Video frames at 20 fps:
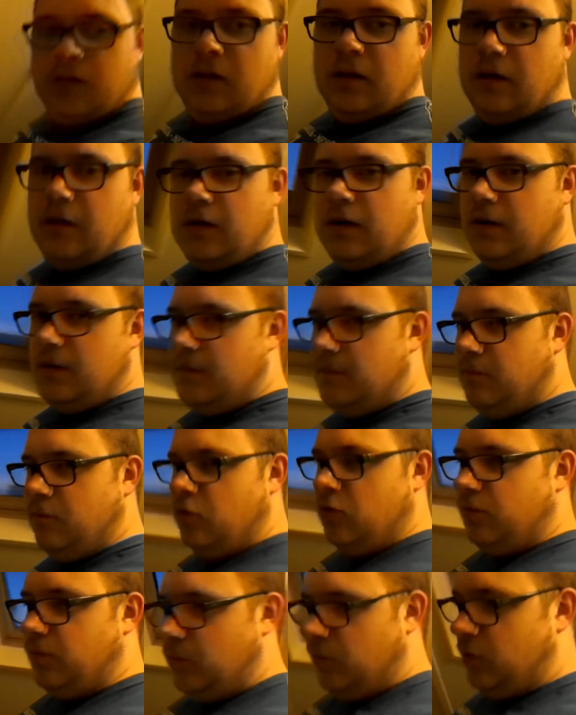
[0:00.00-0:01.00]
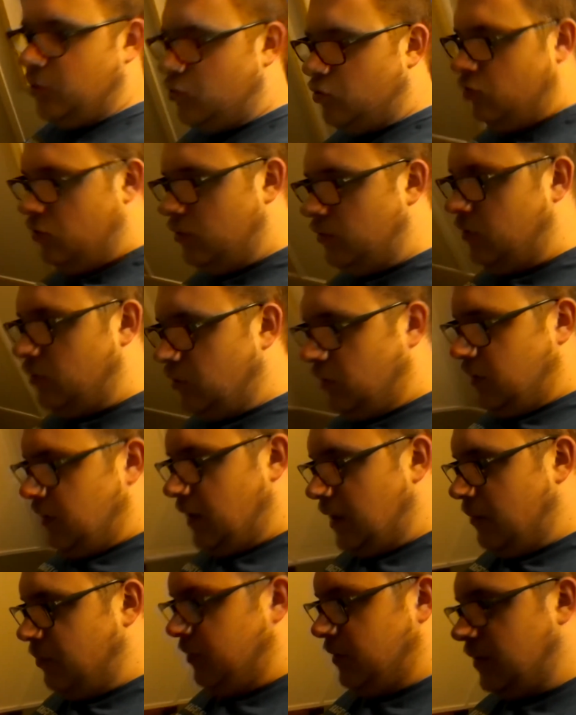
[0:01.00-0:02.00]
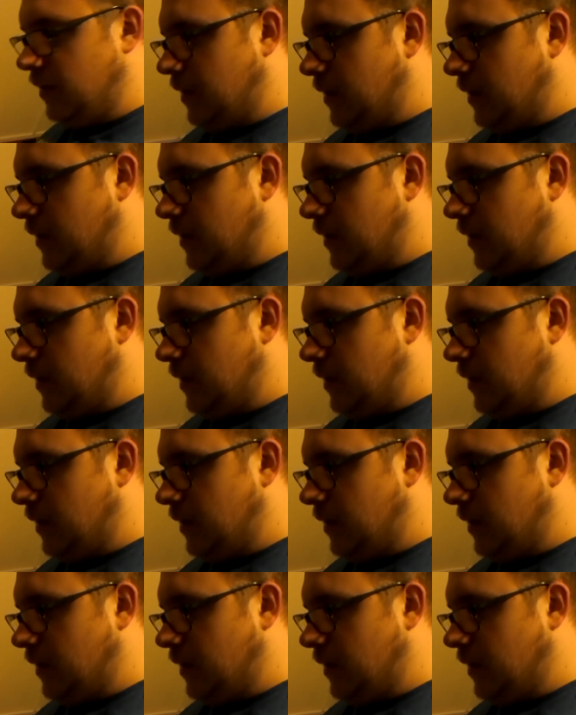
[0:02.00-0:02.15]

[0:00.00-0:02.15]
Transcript: Ähm, muss man natürlich gucken, so, hier habe ich